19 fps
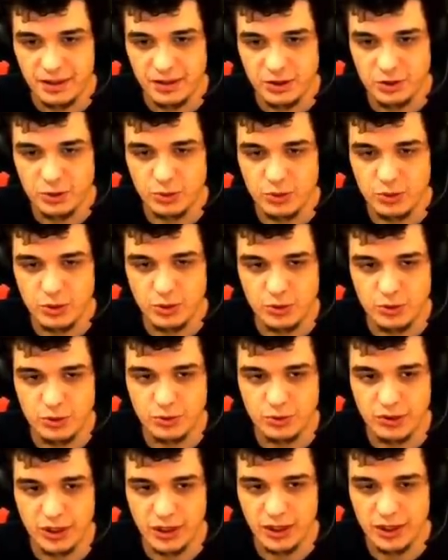Çu çu
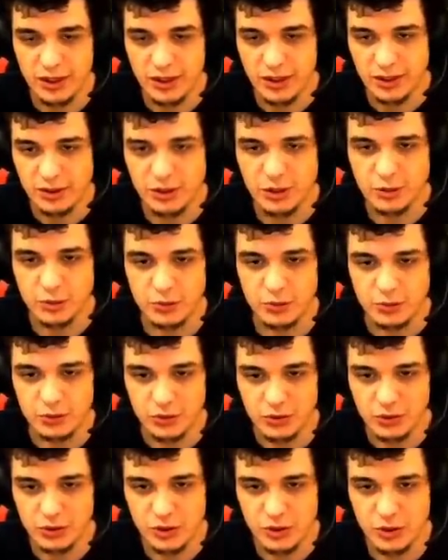çu. Çu
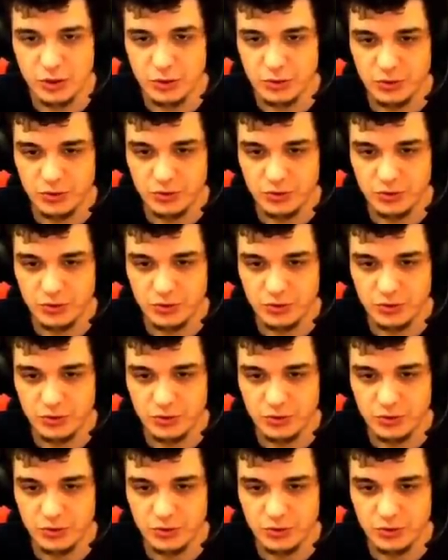çu